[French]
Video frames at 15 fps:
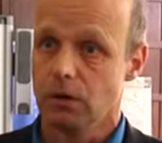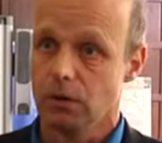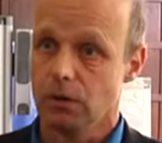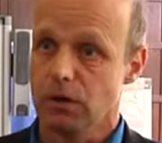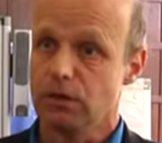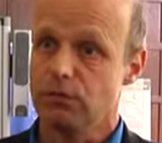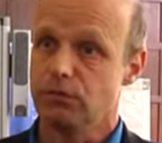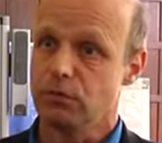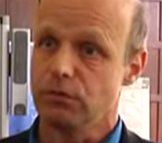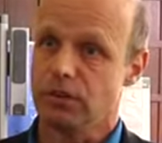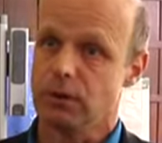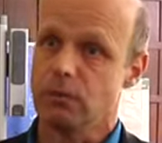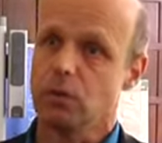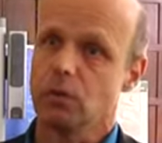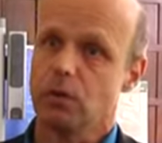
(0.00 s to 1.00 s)
Or, il faut
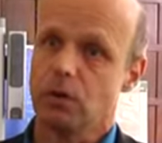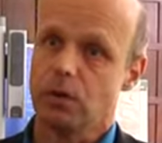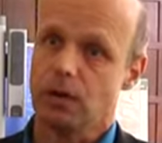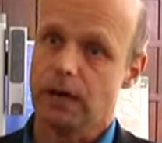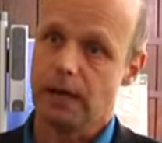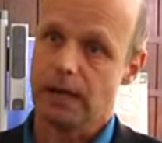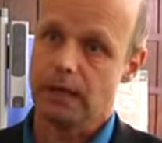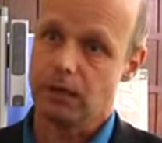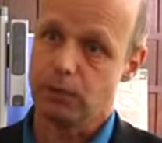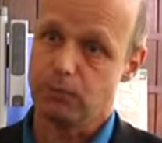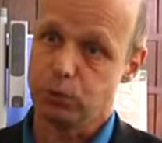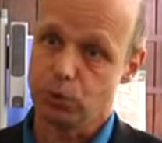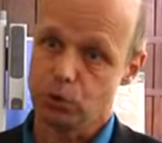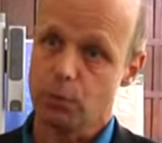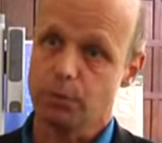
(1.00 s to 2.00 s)
vraiment,
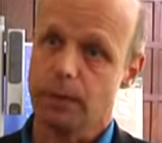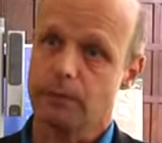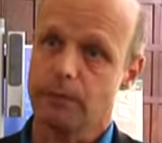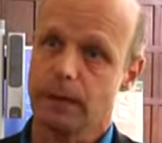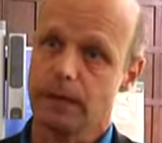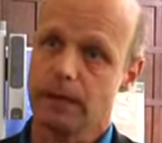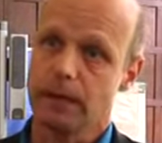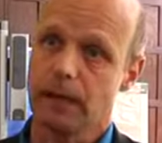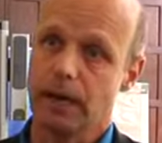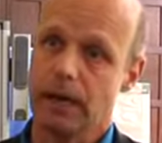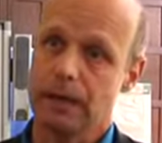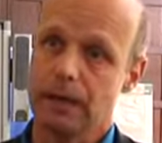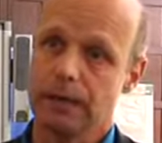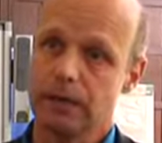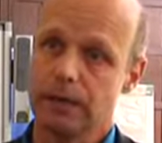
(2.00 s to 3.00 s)
pour se préparer,
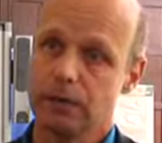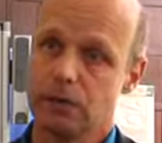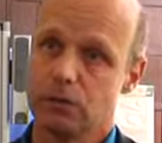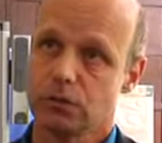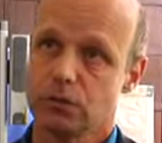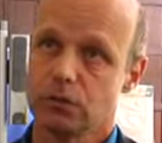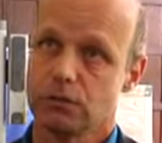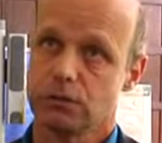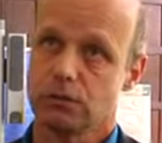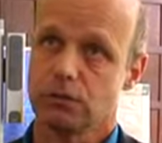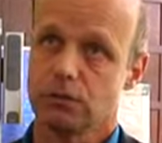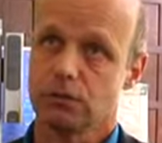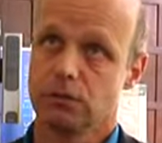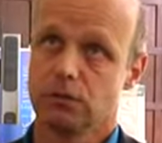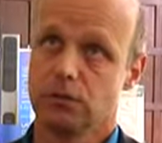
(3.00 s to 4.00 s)
aller dans
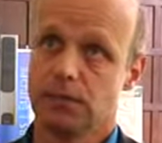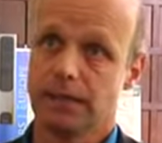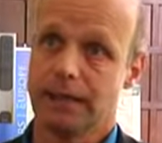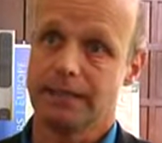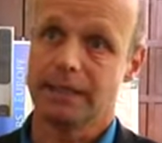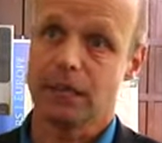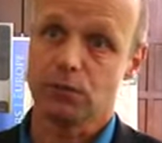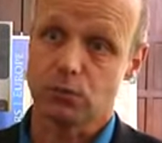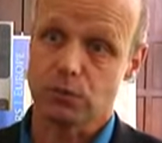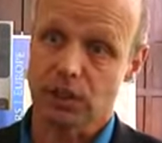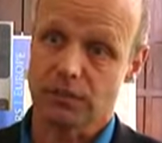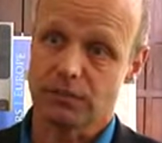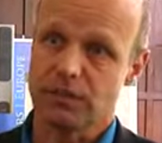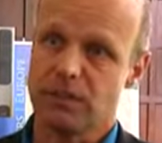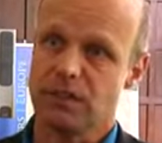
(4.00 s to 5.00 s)
euh, la
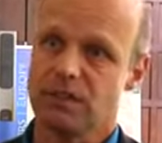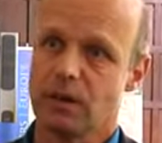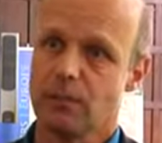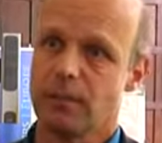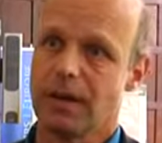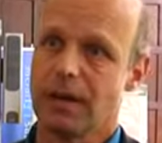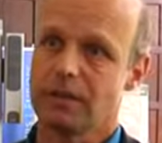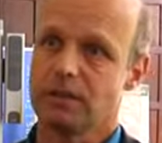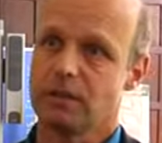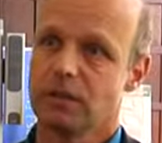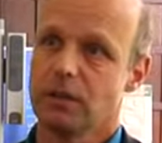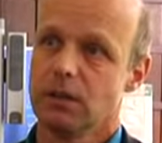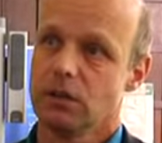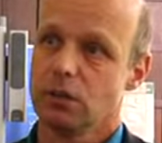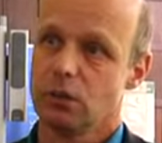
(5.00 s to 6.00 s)
cartographie des impacts,
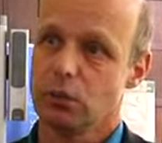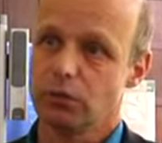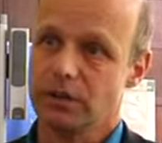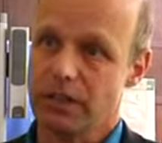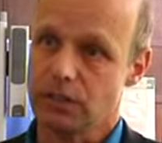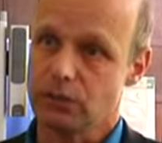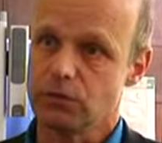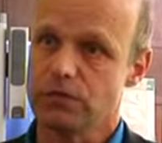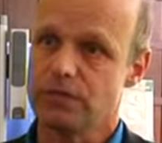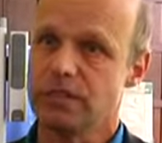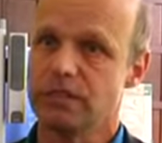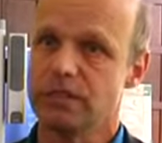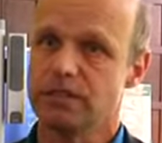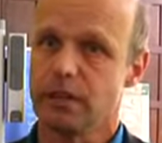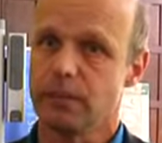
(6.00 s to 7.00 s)
dans le
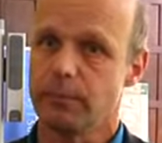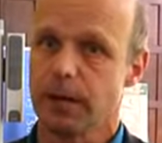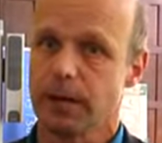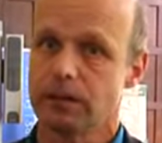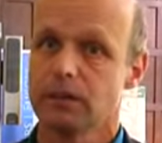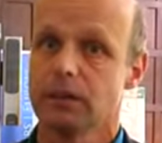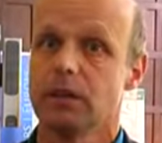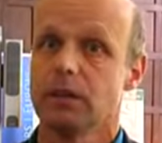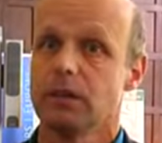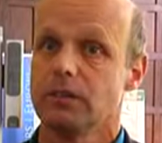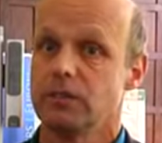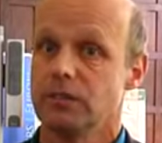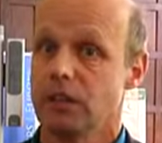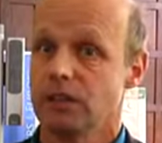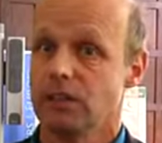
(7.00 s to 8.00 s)
diagnostic des impacts,
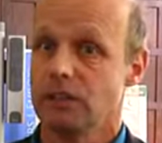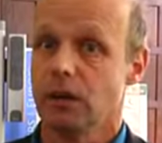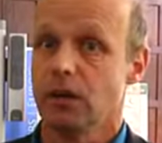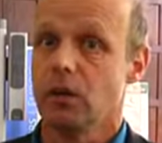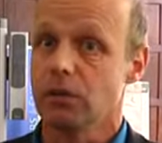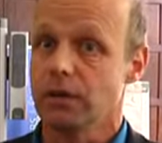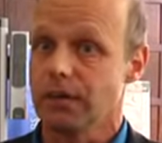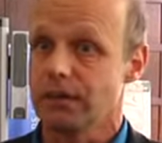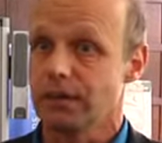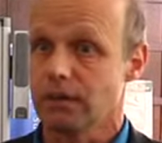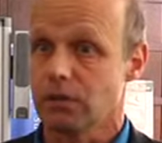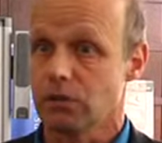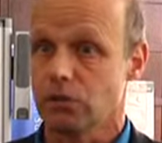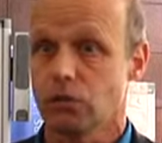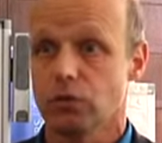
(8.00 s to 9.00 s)
c'est-à-dire en cas de
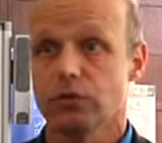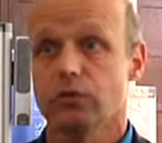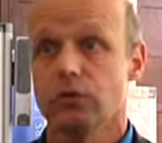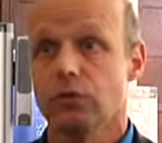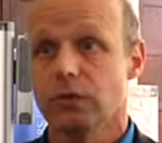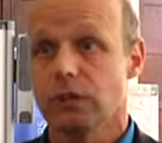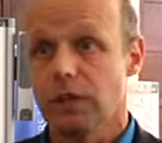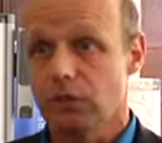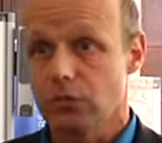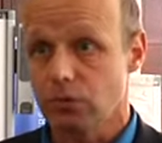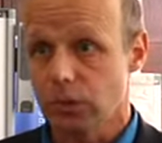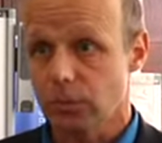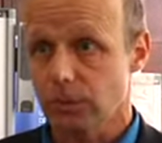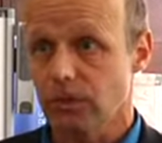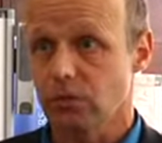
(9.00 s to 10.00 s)
catastrophe, quelles
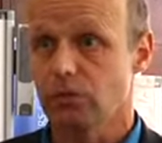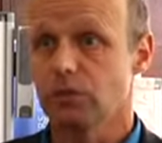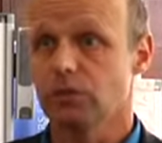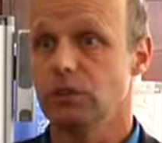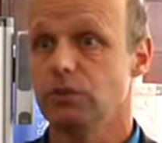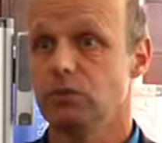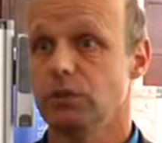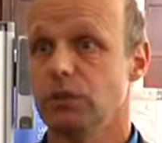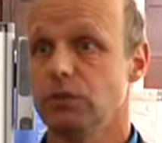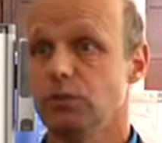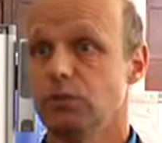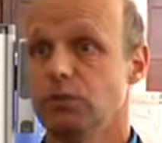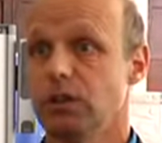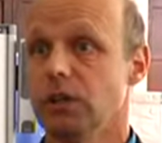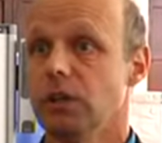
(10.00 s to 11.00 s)
sont les personnes qui sont
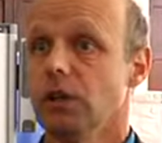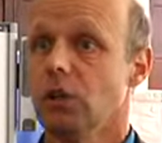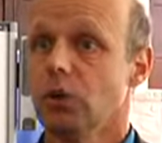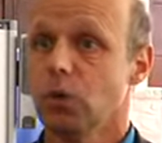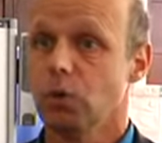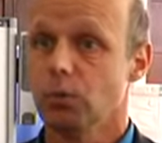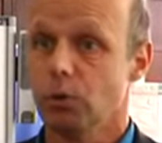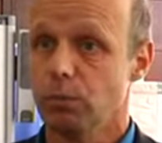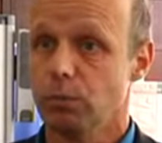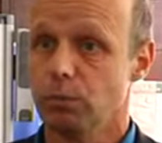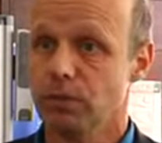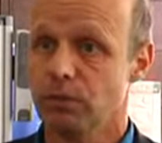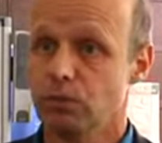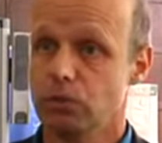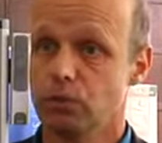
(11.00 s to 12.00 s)
exposées, comment on peut
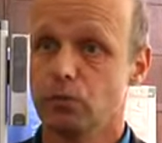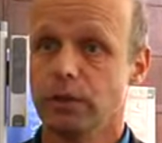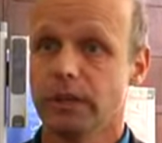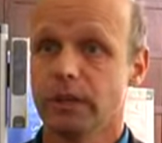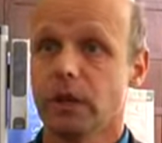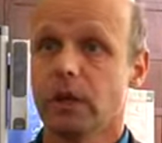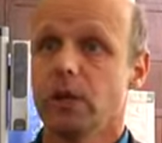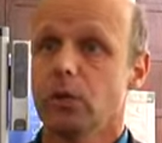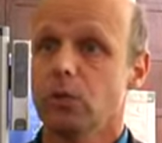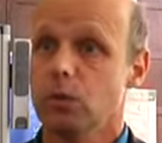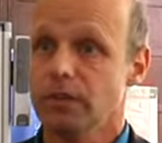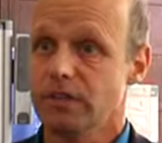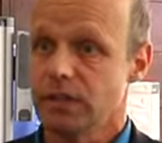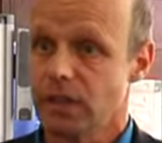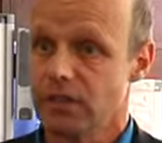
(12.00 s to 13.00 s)
les secourir,
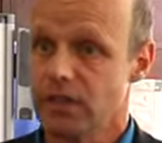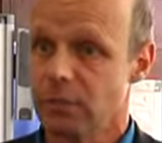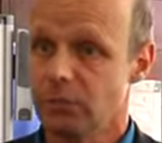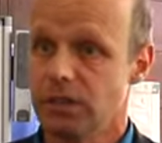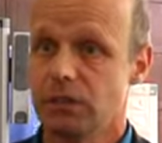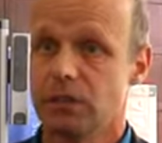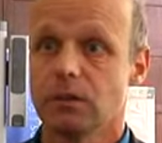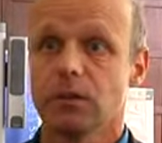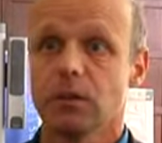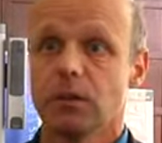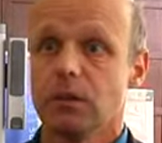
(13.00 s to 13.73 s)
où est-ce qu'elles habitent,